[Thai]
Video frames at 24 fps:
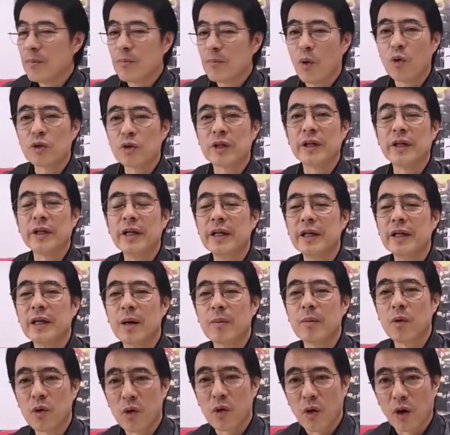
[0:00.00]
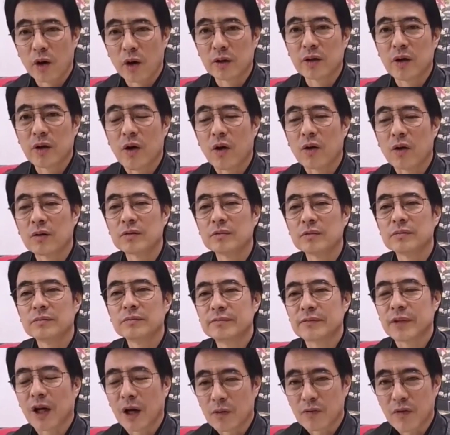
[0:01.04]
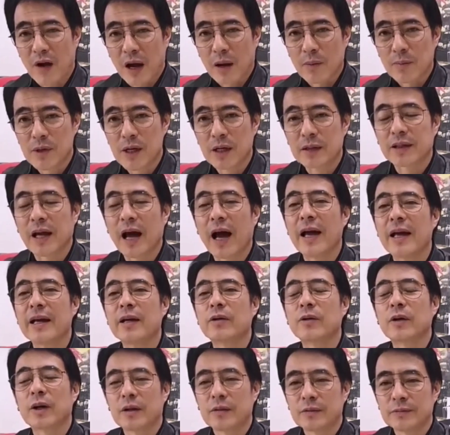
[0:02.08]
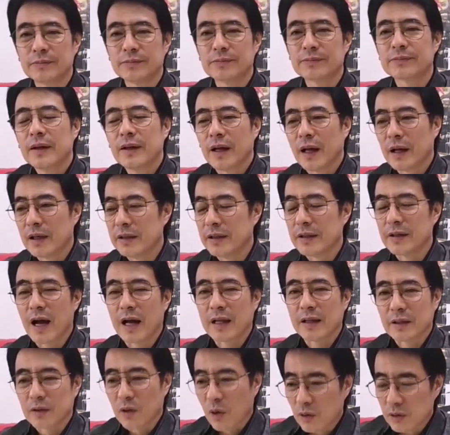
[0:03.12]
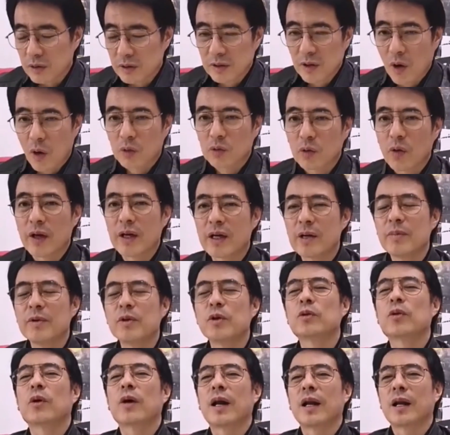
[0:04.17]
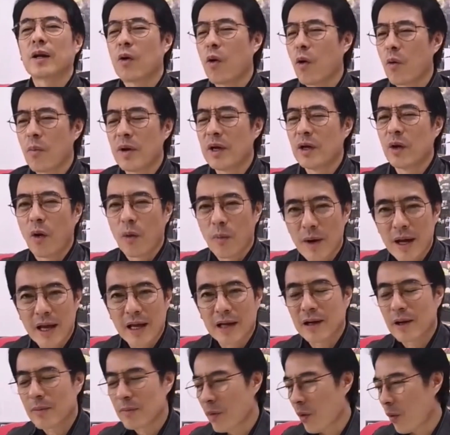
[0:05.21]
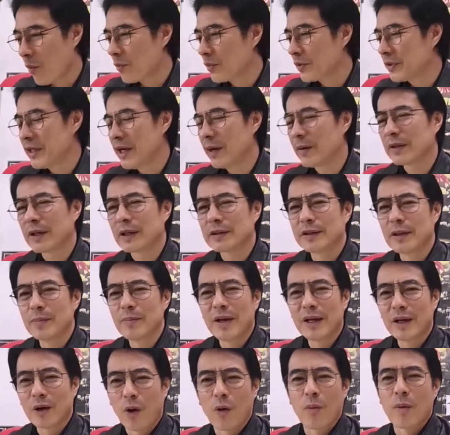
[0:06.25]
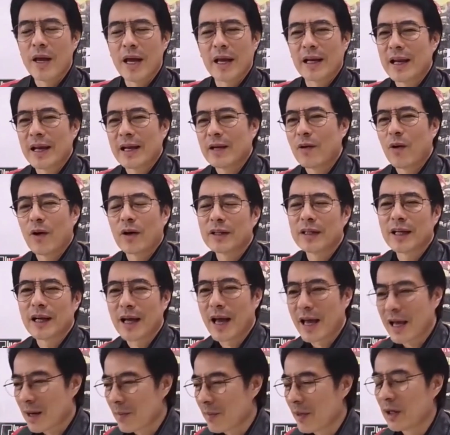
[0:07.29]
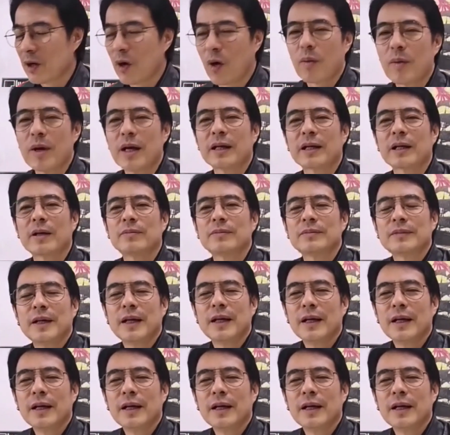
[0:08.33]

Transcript: ปูชนียบุคคลของทางฝั่งเพื่อไทยของเขาทักษิณอาจจะต้องยกตัวเองขึ้นไปอยู่ตรงนั้นแล้วคงไม่ลงมาเองครับผมเชื่อว่าทักษิณไม่ลงมาเองแน่นอนยังไงก็ไม่ลงมาเองนะ